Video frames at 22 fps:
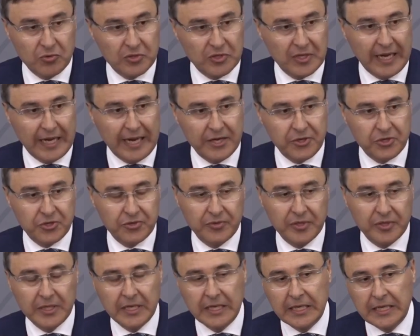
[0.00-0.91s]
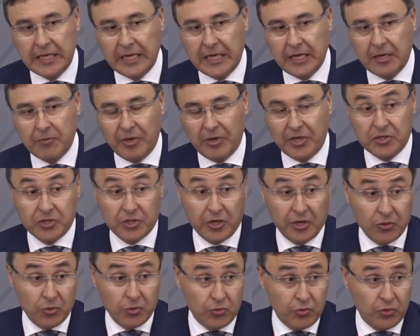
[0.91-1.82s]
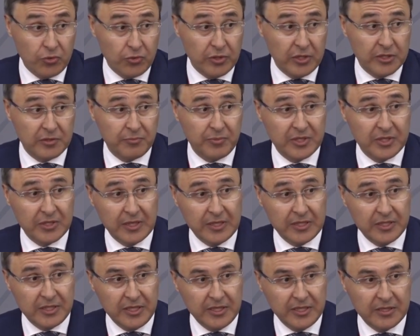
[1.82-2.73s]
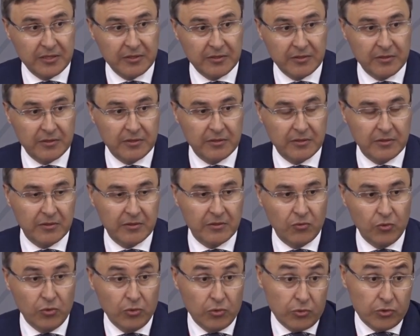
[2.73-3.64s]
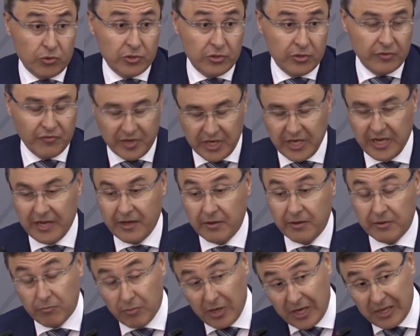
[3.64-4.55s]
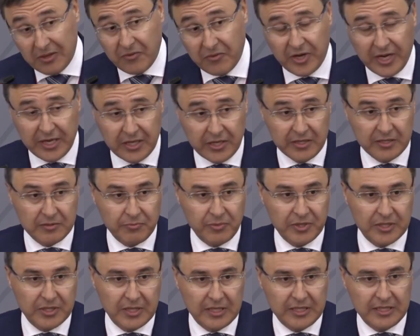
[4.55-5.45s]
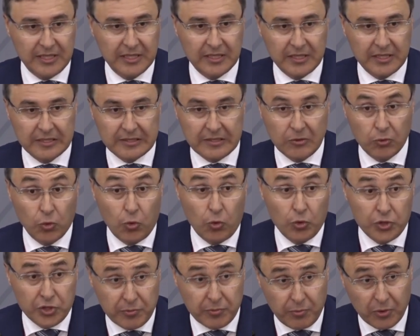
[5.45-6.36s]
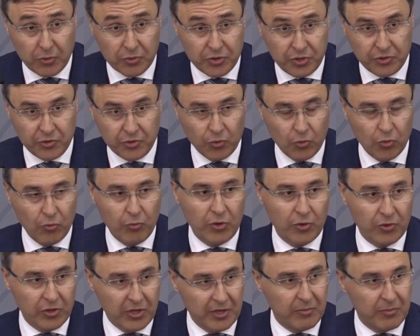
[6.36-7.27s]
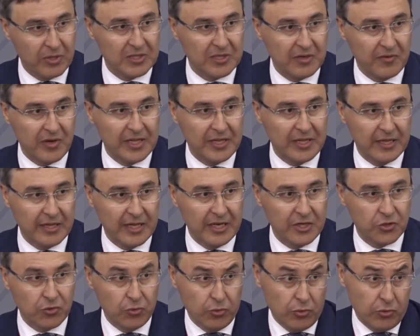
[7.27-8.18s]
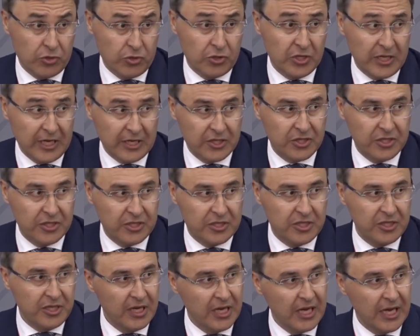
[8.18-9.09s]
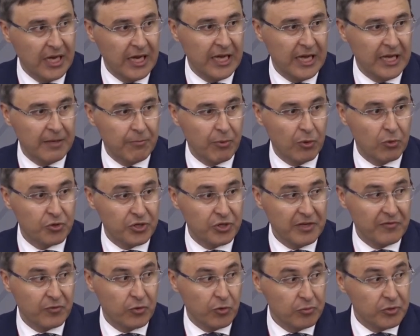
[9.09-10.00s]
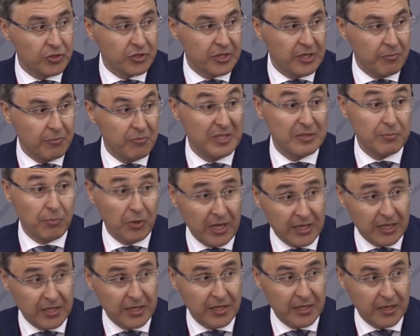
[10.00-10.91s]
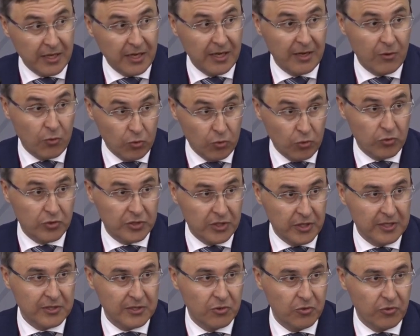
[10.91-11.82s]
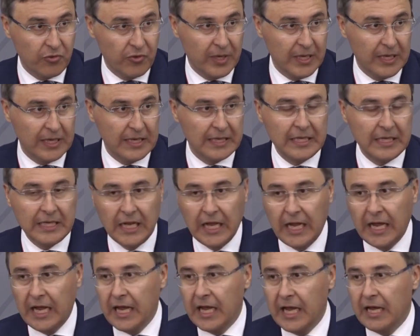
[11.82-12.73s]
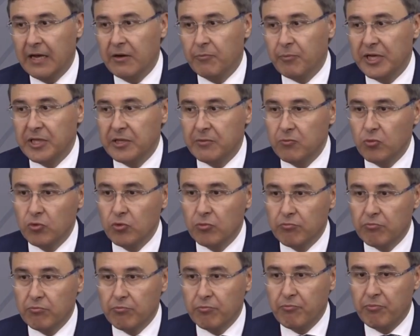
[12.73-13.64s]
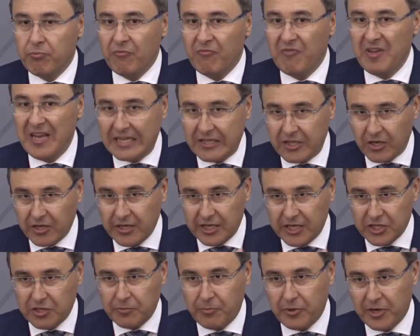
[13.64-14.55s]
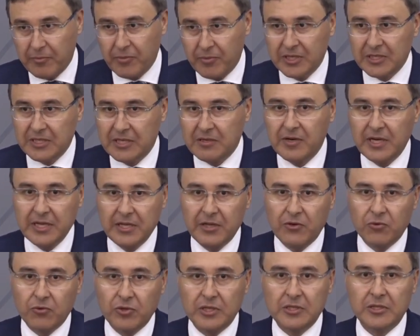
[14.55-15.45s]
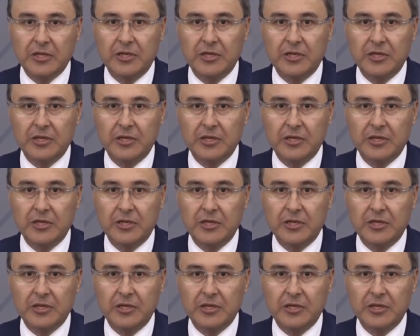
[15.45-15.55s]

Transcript: что он заканчивает, магистратуру или специалитет, он должен, вернее, бакалавриат или специалитет, если он хочет получить углубленное образование дальше, он должен также идти и получать в том числе бесплатно на конкурсной основе. Поэтому вектор наших преобразований, он